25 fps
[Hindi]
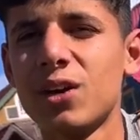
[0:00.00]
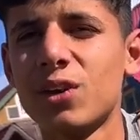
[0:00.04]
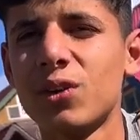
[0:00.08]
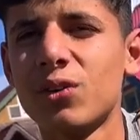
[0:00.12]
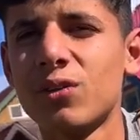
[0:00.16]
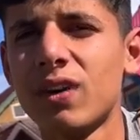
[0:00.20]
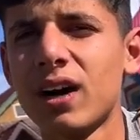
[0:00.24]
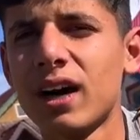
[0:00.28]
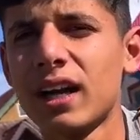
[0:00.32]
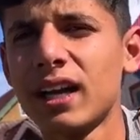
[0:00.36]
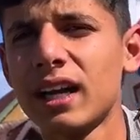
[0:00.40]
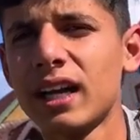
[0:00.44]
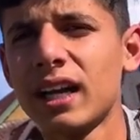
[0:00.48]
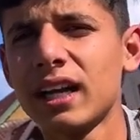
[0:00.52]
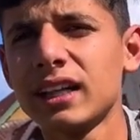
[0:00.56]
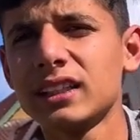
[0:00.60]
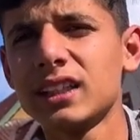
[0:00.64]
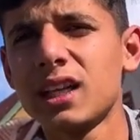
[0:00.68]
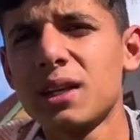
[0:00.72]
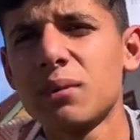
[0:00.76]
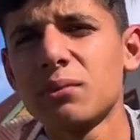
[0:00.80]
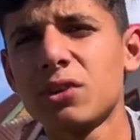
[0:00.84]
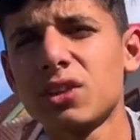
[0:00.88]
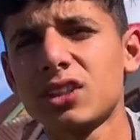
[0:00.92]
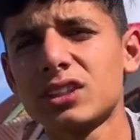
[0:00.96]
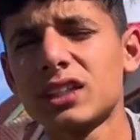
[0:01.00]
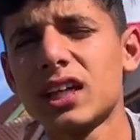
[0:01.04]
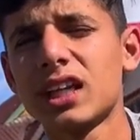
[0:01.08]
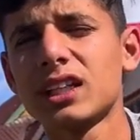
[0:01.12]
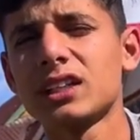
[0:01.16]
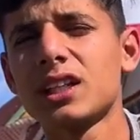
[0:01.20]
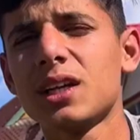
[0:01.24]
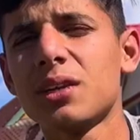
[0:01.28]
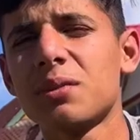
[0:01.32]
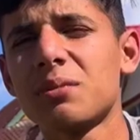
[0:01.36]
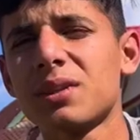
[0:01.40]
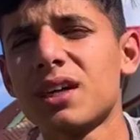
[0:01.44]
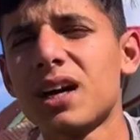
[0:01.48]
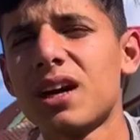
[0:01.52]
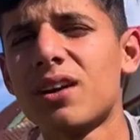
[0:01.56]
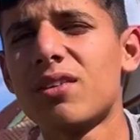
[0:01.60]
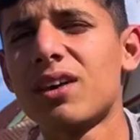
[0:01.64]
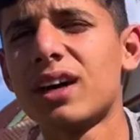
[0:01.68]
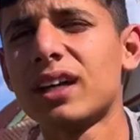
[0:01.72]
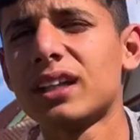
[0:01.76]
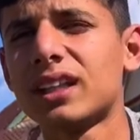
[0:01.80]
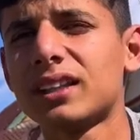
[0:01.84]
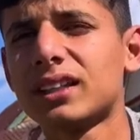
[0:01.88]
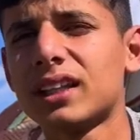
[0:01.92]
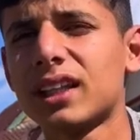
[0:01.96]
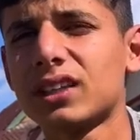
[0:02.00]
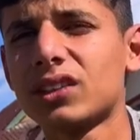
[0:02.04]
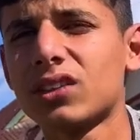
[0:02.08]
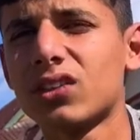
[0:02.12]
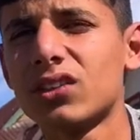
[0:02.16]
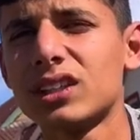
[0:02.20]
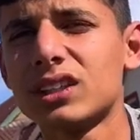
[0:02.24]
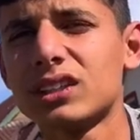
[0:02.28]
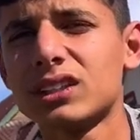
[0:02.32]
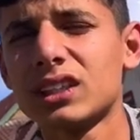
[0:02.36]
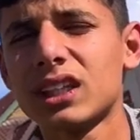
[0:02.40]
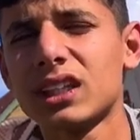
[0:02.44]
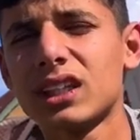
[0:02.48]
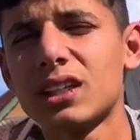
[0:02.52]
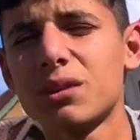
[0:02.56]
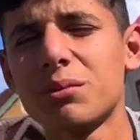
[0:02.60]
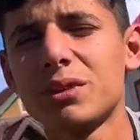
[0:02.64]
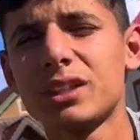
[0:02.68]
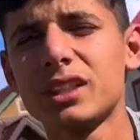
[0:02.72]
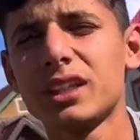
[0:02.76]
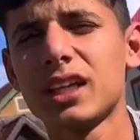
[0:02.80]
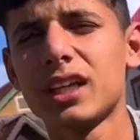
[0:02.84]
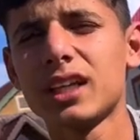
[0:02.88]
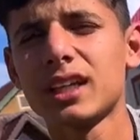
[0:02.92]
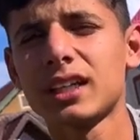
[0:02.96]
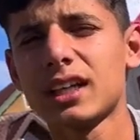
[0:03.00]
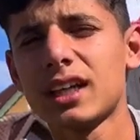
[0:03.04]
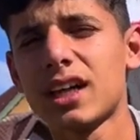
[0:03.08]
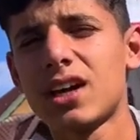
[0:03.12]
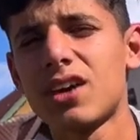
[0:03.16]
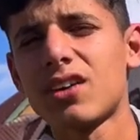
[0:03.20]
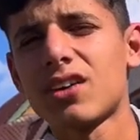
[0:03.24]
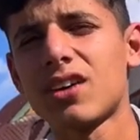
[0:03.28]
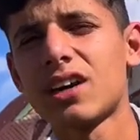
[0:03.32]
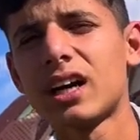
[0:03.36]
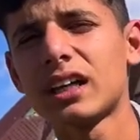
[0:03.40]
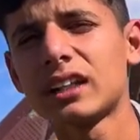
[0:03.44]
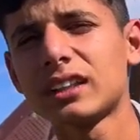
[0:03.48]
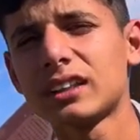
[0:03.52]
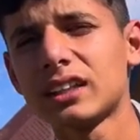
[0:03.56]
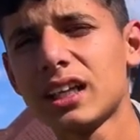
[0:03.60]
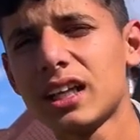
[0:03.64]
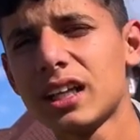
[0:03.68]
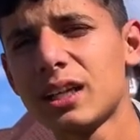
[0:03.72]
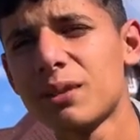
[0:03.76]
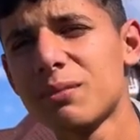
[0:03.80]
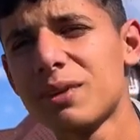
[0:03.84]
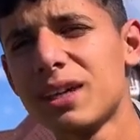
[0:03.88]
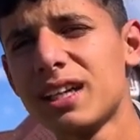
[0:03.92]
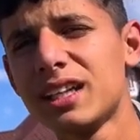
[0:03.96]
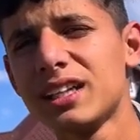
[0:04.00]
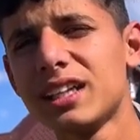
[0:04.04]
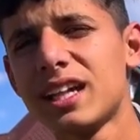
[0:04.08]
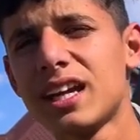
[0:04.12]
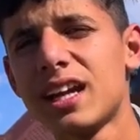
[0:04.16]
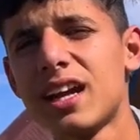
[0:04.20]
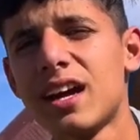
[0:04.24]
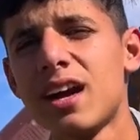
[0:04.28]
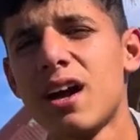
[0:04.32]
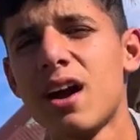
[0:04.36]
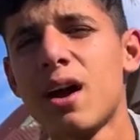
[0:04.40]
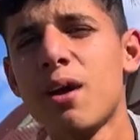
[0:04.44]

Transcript: माने एक जन्म को सात जन्म का वादा था तो इस सदी में जाने के अवकाश तेरी मेरी है